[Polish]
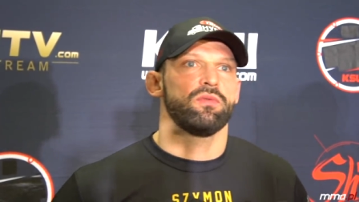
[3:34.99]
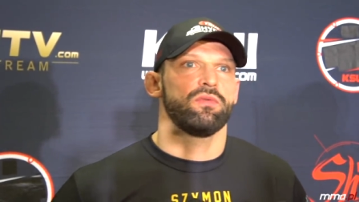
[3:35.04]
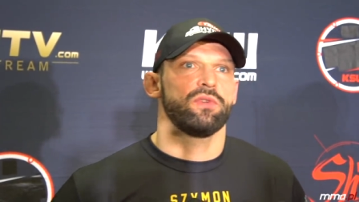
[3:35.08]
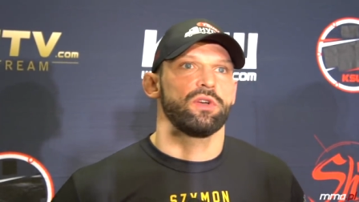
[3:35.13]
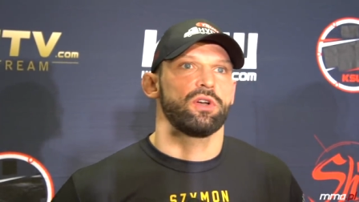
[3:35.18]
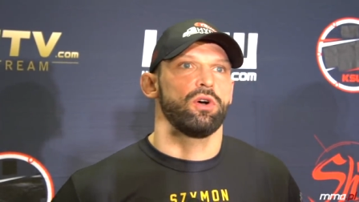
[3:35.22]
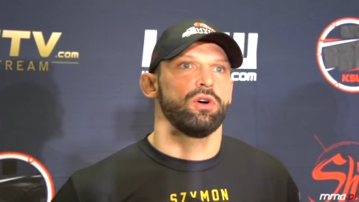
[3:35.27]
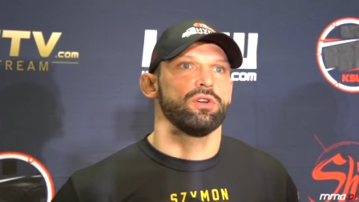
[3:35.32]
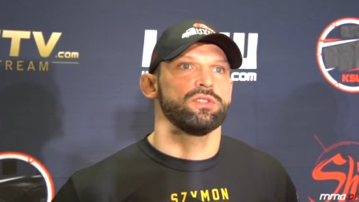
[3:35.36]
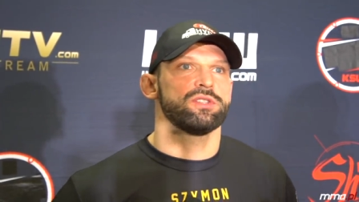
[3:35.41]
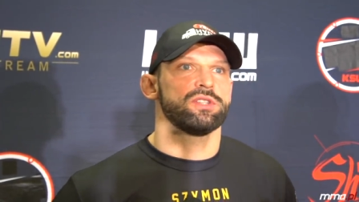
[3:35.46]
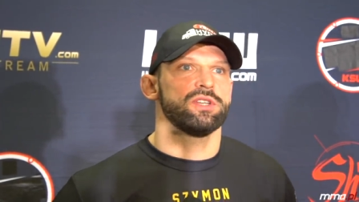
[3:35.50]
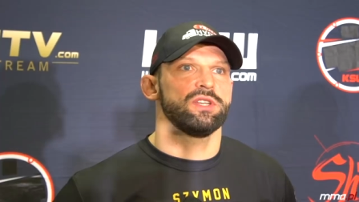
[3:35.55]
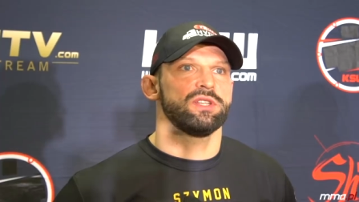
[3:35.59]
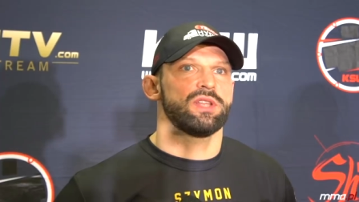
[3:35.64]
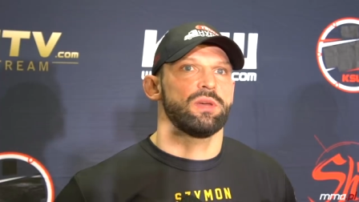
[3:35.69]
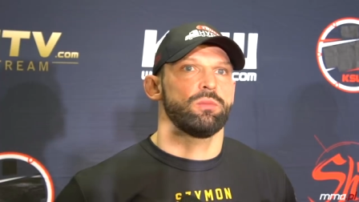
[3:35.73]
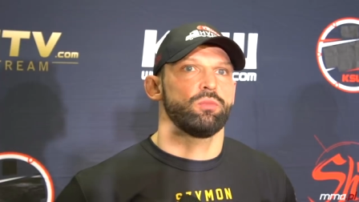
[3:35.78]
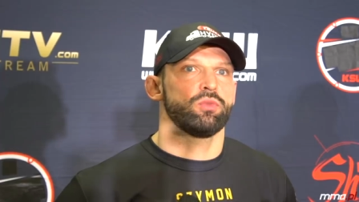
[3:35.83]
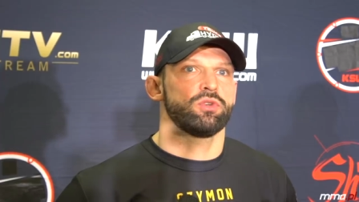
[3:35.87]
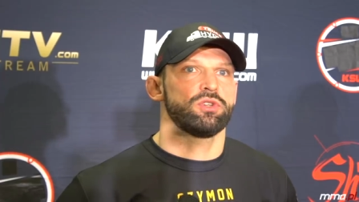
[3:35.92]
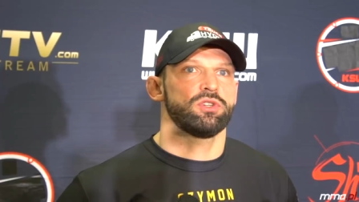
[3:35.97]
Wychodzę i
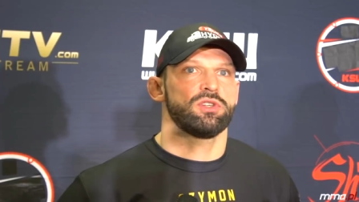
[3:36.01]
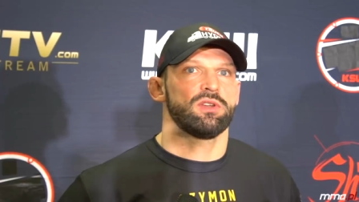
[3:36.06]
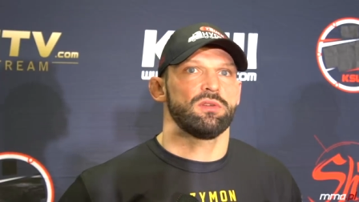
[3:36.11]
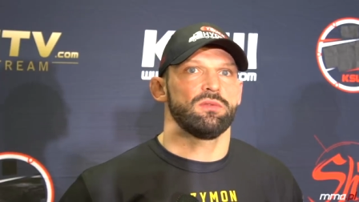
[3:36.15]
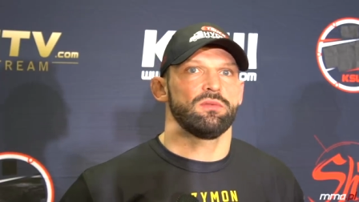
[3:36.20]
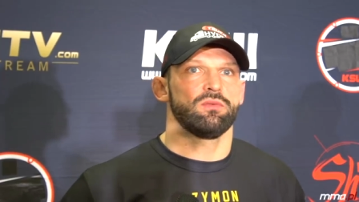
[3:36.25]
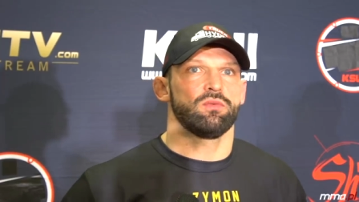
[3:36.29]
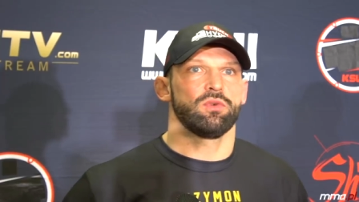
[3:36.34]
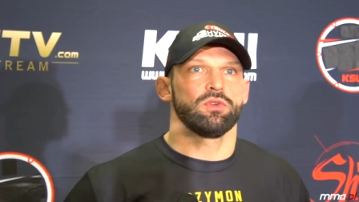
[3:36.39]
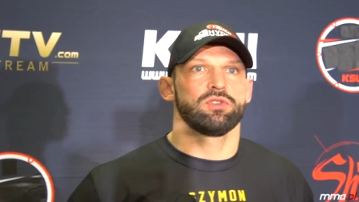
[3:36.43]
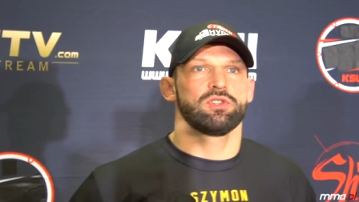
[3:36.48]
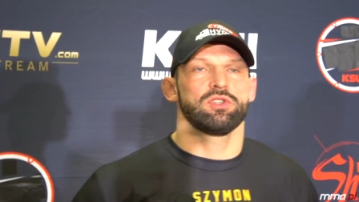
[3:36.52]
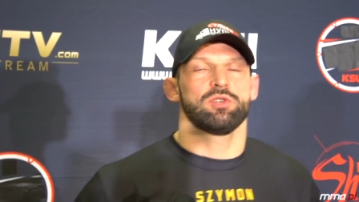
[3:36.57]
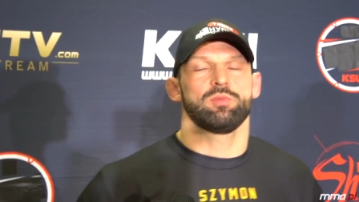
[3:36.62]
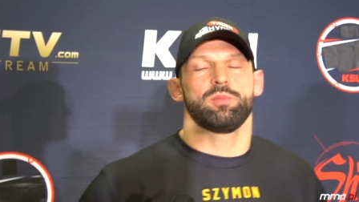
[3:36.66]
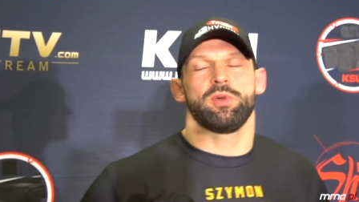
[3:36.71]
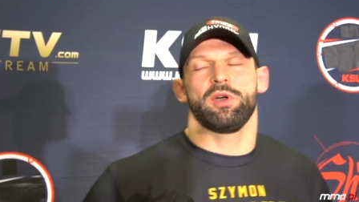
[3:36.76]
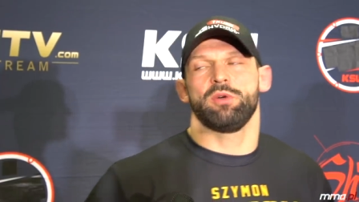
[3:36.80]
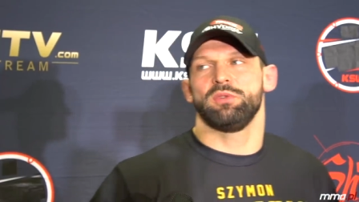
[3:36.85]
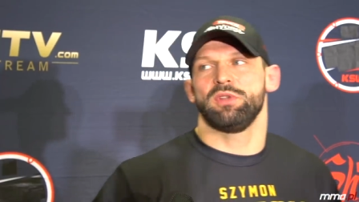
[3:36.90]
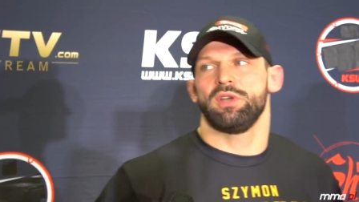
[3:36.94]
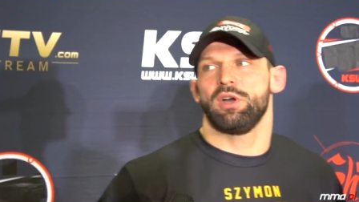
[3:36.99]
tam musi się włączyć
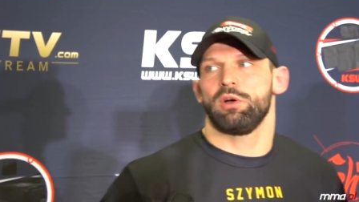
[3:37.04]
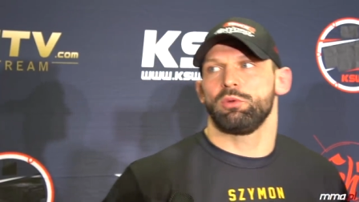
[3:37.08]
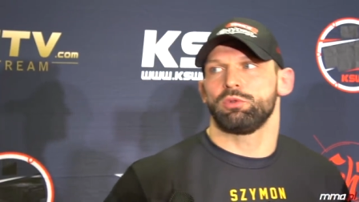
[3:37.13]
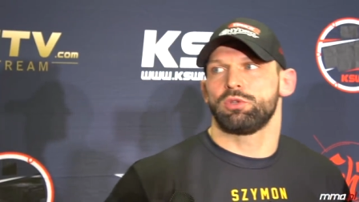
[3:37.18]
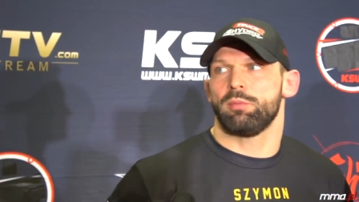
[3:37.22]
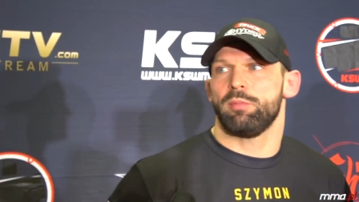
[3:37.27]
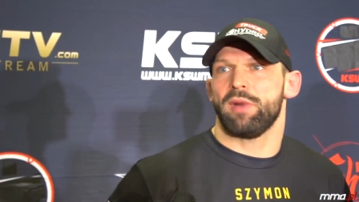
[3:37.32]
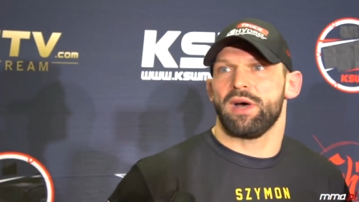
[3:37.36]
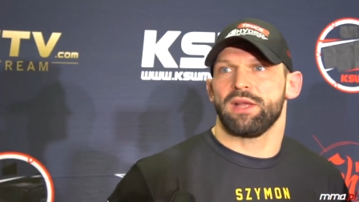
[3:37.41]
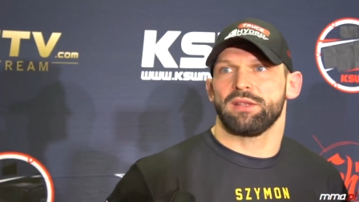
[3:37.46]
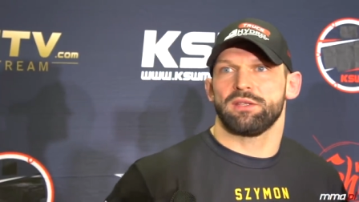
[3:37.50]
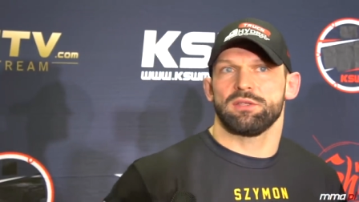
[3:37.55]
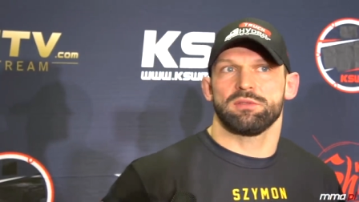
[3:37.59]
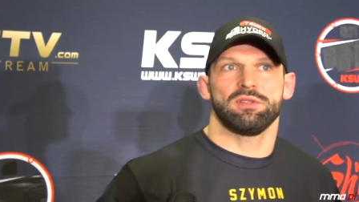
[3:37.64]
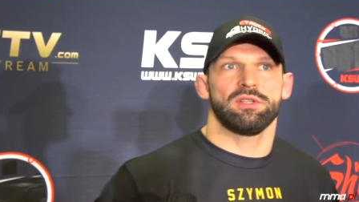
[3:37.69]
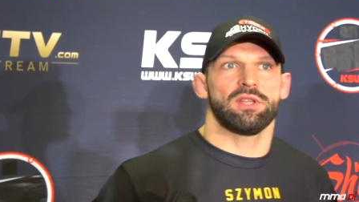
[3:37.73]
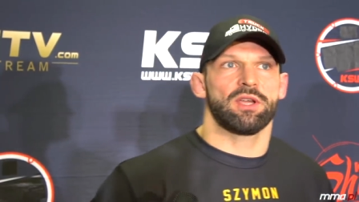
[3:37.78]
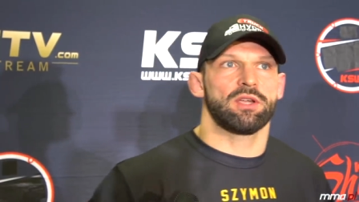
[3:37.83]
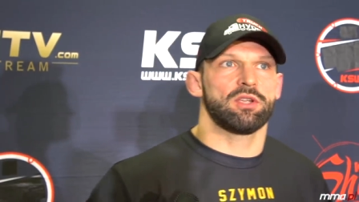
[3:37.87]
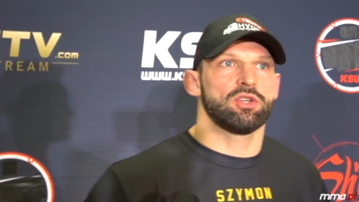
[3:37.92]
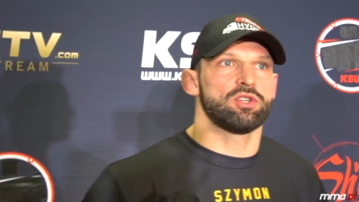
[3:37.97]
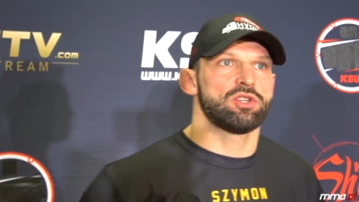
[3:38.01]
pełny automatyzm i
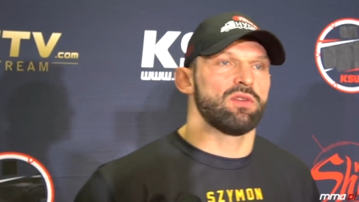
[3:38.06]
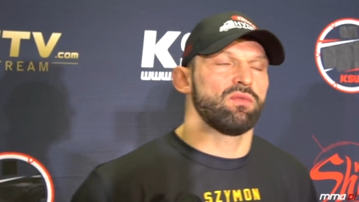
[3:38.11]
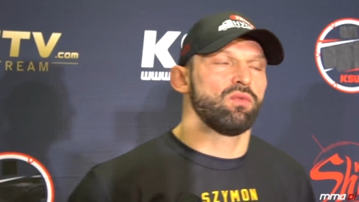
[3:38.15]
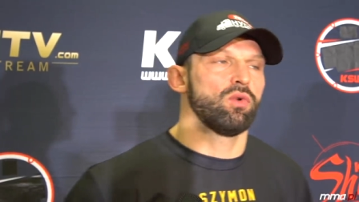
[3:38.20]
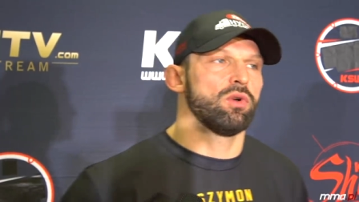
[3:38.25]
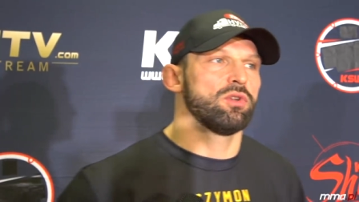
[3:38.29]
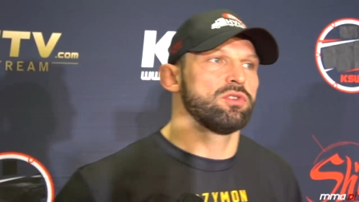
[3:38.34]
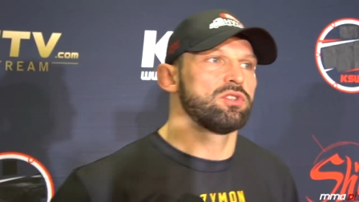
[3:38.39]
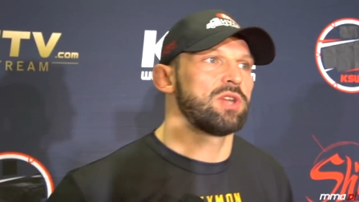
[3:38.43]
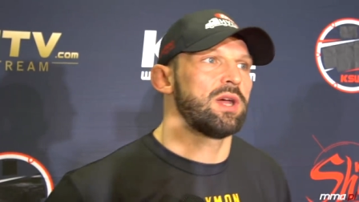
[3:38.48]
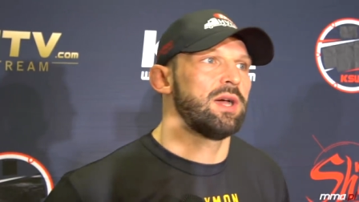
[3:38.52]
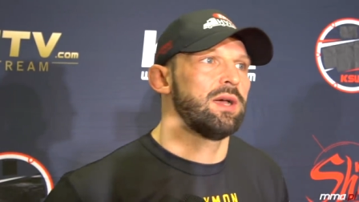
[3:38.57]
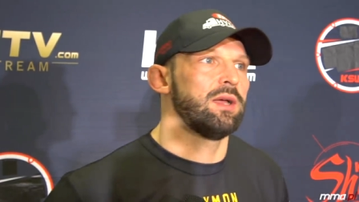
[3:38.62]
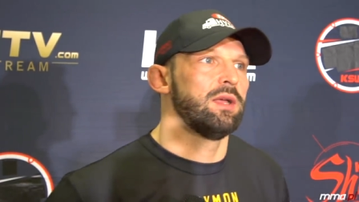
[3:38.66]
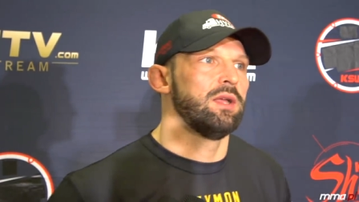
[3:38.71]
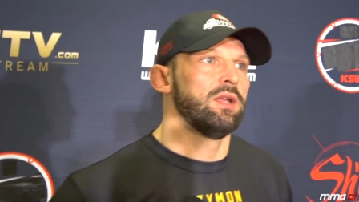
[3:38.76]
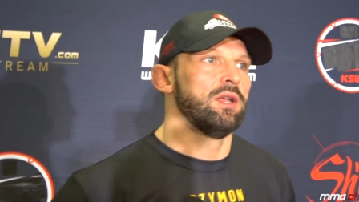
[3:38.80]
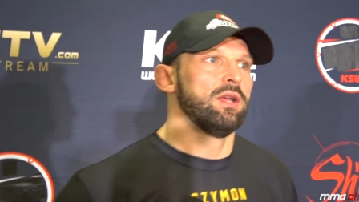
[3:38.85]
taki się włącza